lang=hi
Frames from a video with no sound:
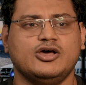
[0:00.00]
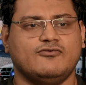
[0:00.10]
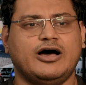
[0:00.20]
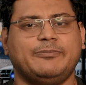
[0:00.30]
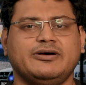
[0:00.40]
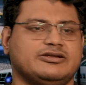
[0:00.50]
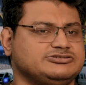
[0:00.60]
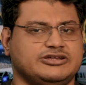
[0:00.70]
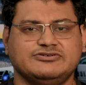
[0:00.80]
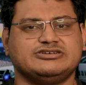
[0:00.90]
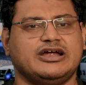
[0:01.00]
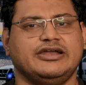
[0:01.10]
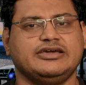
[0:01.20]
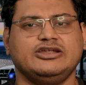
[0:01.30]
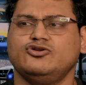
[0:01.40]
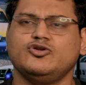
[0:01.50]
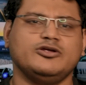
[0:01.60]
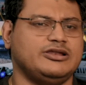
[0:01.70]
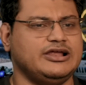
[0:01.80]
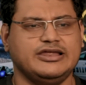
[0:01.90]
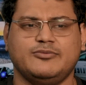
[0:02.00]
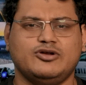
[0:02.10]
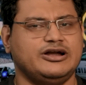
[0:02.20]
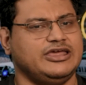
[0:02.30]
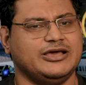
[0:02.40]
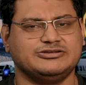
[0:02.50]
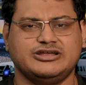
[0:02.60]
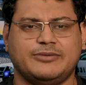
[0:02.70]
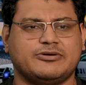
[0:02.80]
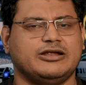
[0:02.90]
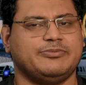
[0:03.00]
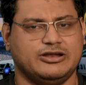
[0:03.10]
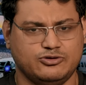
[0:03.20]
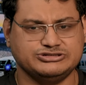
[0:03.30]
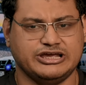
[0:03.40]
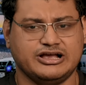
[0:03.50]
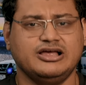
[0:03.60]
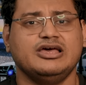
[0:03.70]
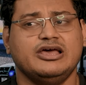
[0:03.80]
वहाँ पर सर्विस कराने के लिए लोगों ने ले लिया बोला ठीक है सर आपका रिपेयर हो जाएगा